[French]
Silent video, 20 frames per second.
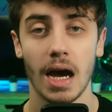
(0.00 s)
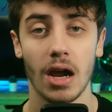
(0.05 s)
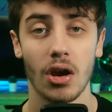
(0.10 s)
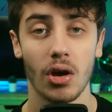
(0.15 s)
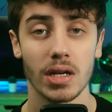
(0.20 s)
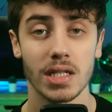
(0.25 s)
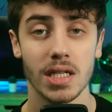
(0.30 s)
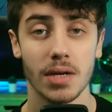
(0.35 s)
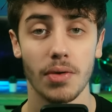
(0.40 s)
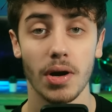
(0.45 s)

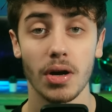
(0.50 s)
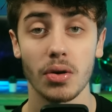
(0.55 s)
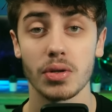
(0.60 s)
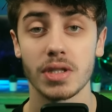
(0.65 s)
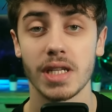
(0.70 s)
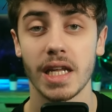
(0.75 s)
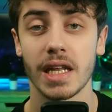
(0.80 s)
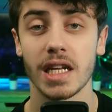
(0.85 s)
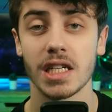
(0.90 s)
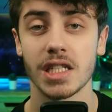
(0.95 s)
Alors à savoir que
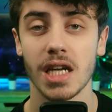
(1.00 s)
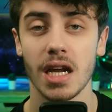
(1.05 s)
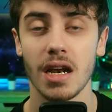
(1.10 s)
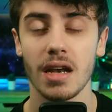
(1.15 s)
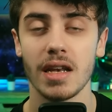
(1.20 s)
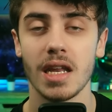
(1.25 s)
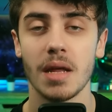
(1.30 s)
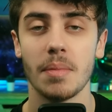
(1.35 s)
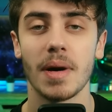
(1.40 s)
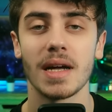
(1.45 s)
cette échelle
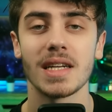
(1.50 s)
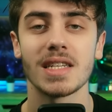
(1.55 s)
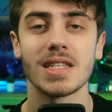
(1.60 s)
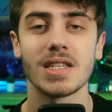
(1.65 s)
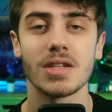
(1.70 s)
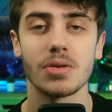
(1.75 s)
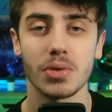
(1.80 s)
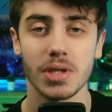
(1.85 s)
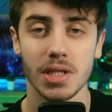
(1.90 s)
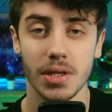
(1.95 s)
n'est pas
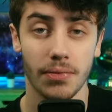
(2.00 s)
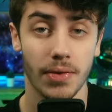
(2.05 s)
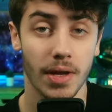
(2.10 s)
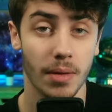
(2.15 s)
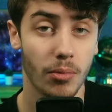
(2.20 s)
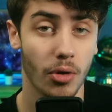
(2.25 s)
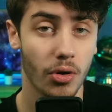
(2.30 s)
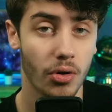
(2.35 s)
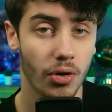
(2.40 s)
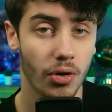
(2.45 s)
scientifiquement